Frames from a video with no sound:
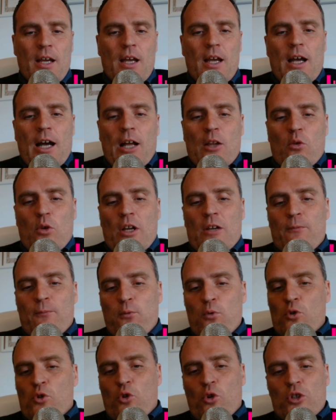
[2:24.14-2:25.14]
Allora, il
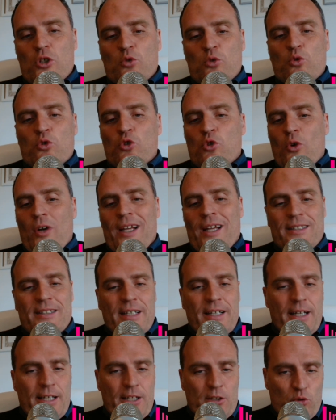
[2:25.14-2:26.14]
fulcro di tutto è il
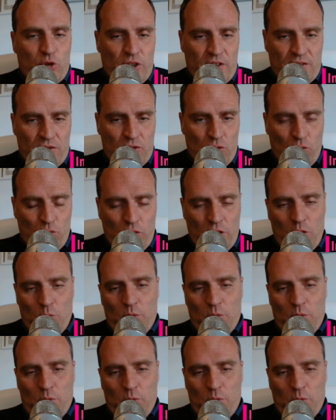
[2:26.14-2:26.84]
decreto cessioni.